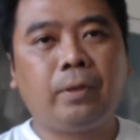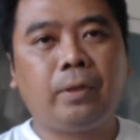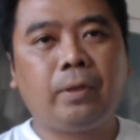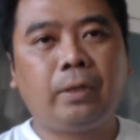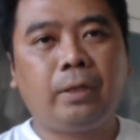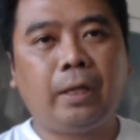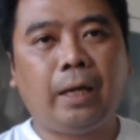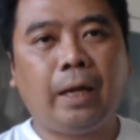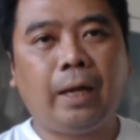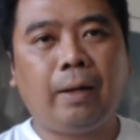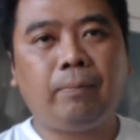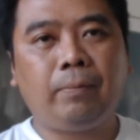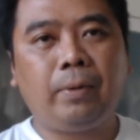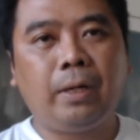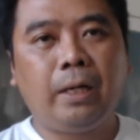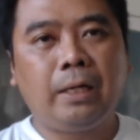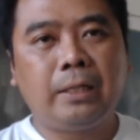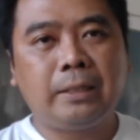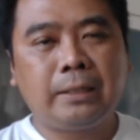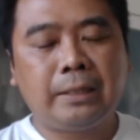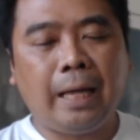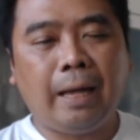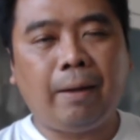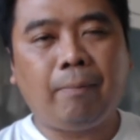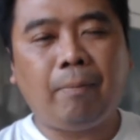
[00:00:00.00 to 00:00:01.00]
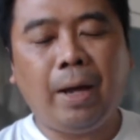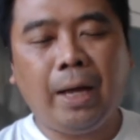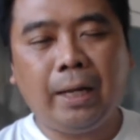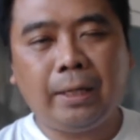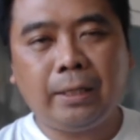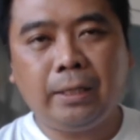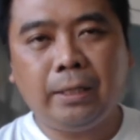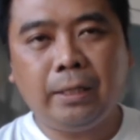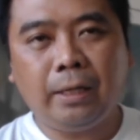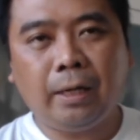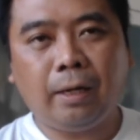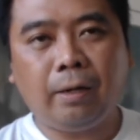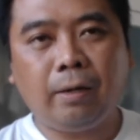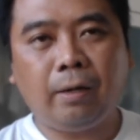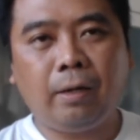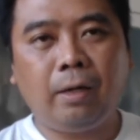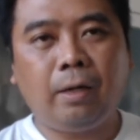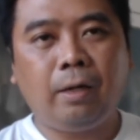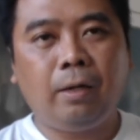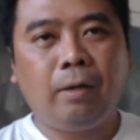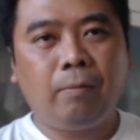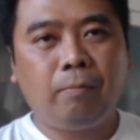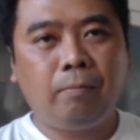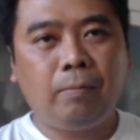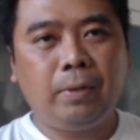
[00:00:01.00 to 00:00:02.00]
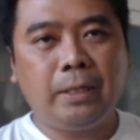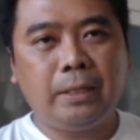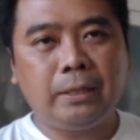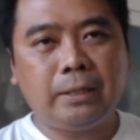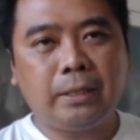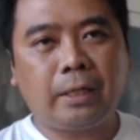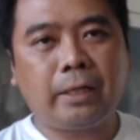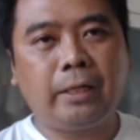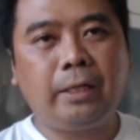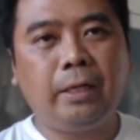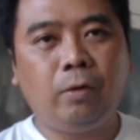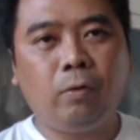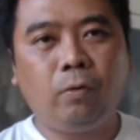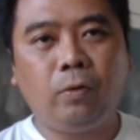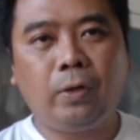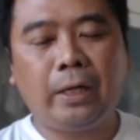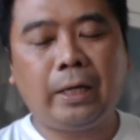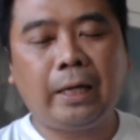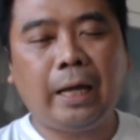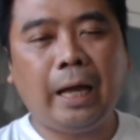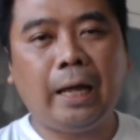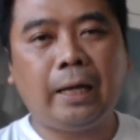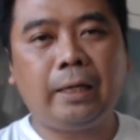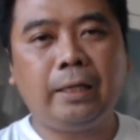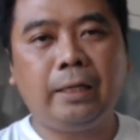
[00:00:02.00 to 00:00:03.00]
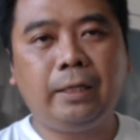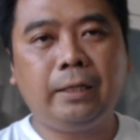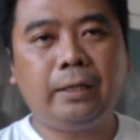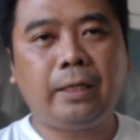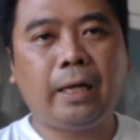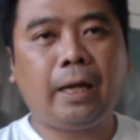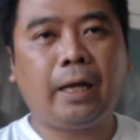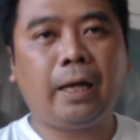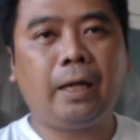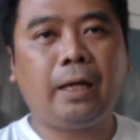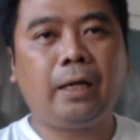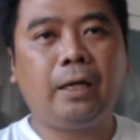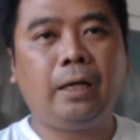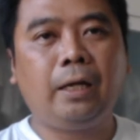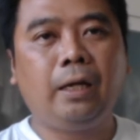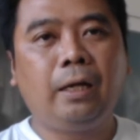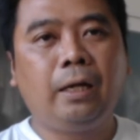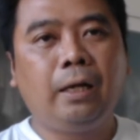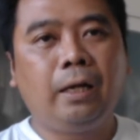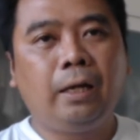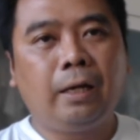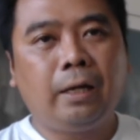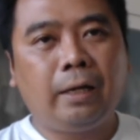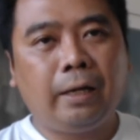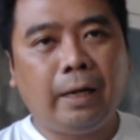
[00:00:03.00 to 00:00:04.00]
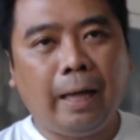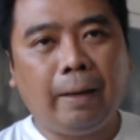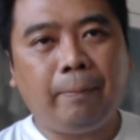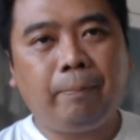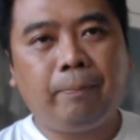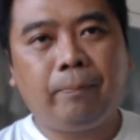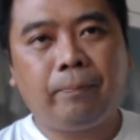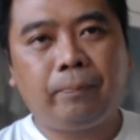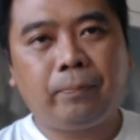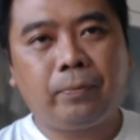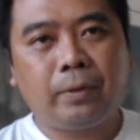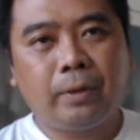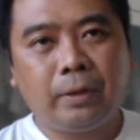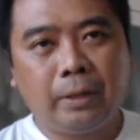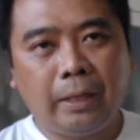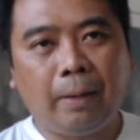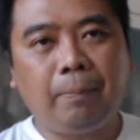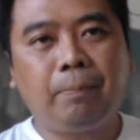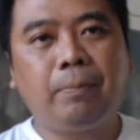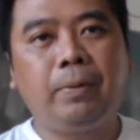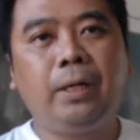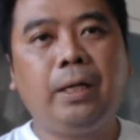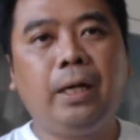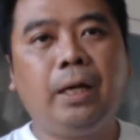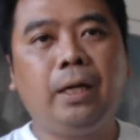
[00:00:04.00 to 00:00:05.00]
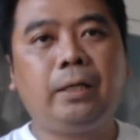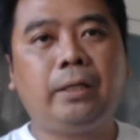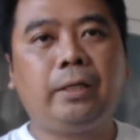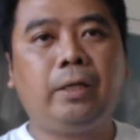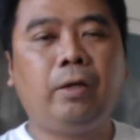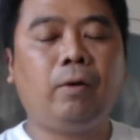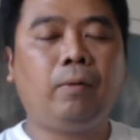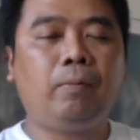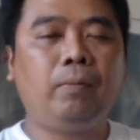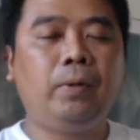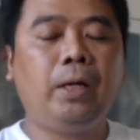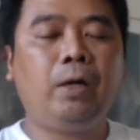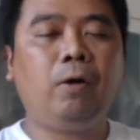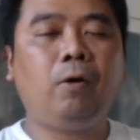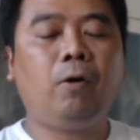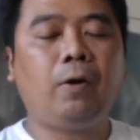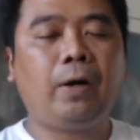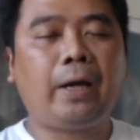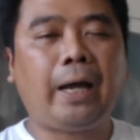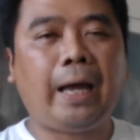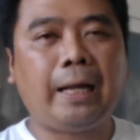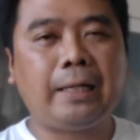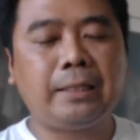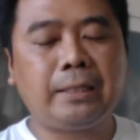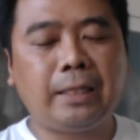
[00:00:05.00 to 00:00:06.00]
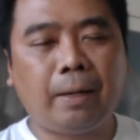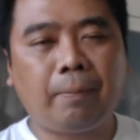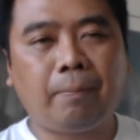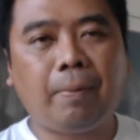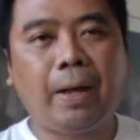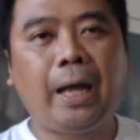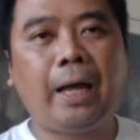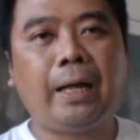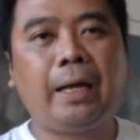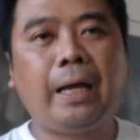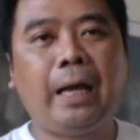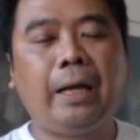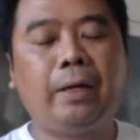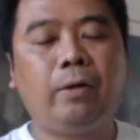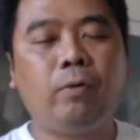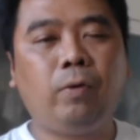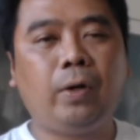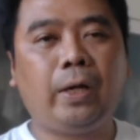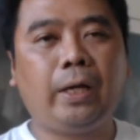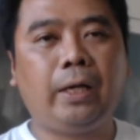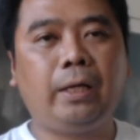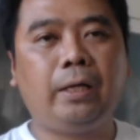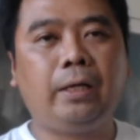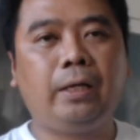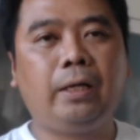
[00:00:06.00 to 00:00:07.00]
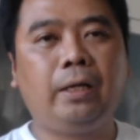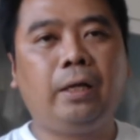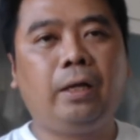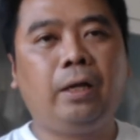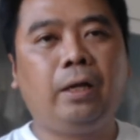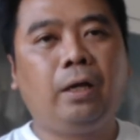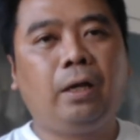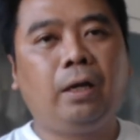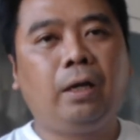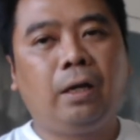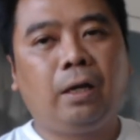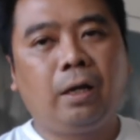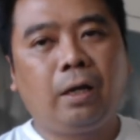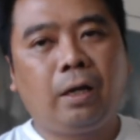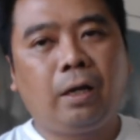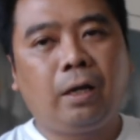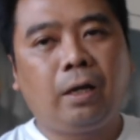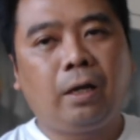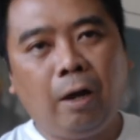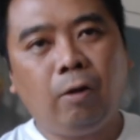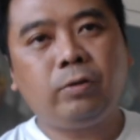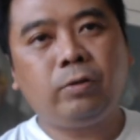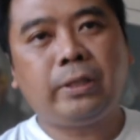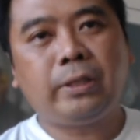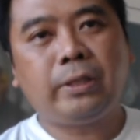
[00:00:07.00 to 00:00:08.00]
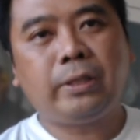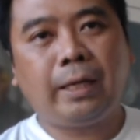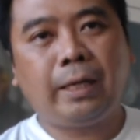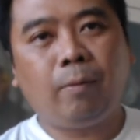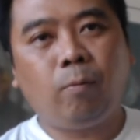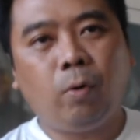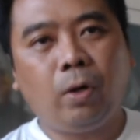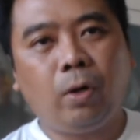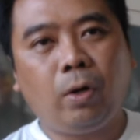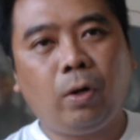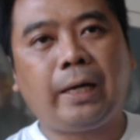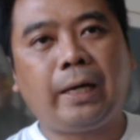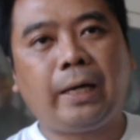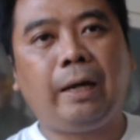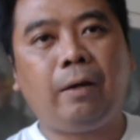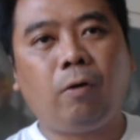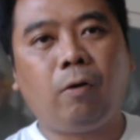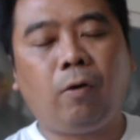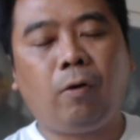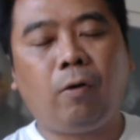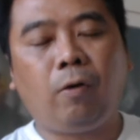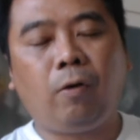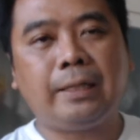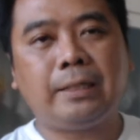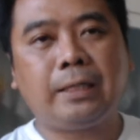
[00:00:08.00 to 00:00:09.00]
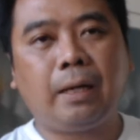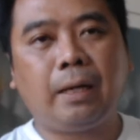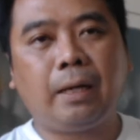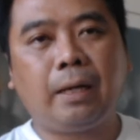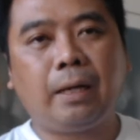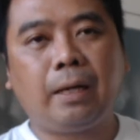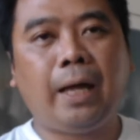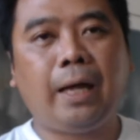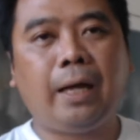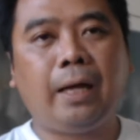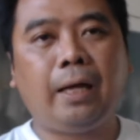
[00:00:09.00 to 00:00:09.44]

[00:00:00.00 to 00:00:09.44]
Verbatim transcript: นะครับ สามารถที่จะมีสกิลในการที่จะรับ รับเรื่องเกี่ยวกับเรื่องของการซักผ้าได้ด้วย เข้าใจกระบวนการของการซักผ้า